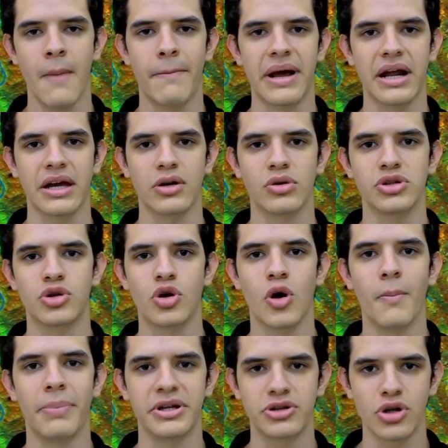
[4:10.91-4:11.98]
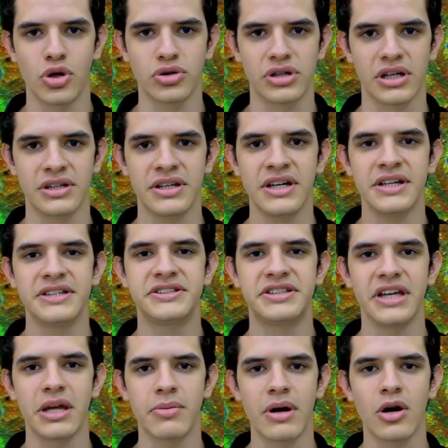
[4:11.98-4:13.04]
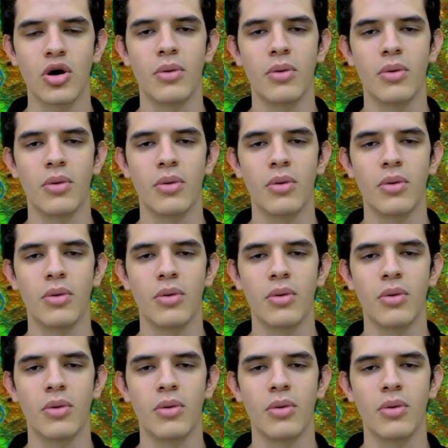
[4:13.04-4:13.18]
para que nuestros compatriotas sirvan